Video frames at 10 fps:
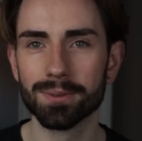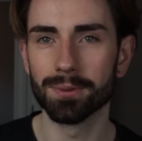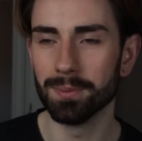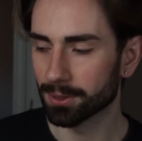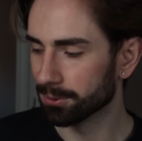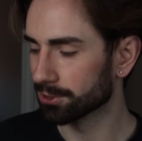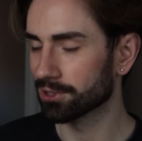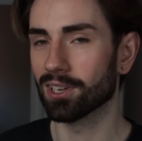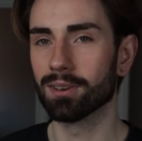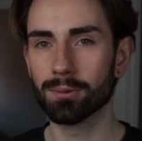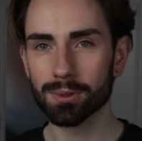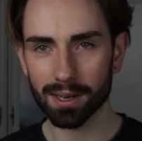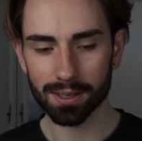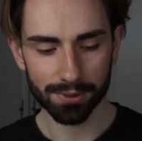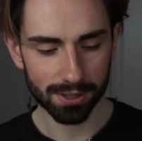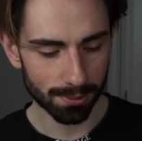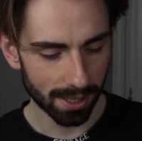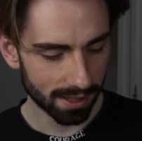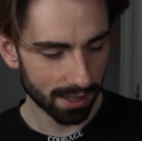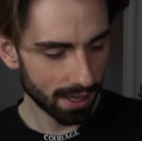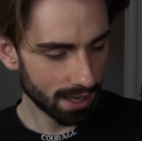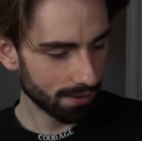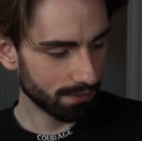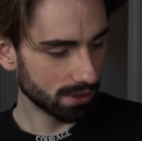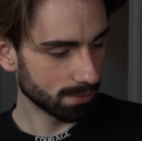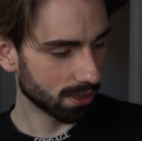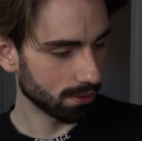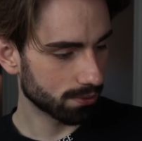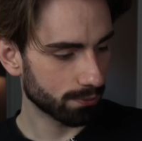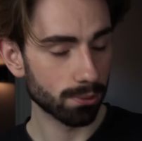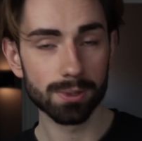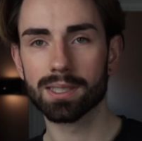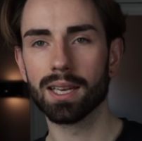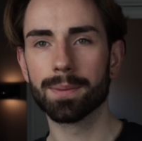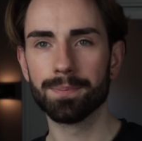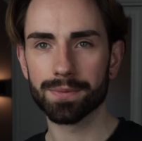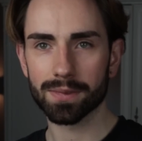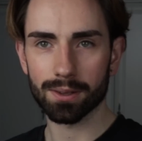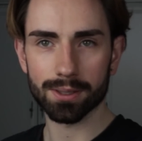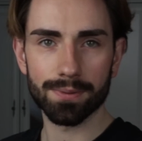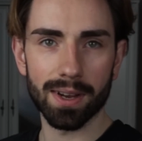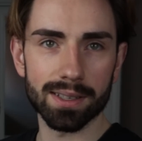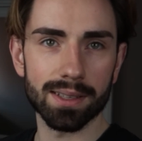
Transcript: tym filmiku. Życzę udanych fryzurek. Widzimy się już wkrótce. To z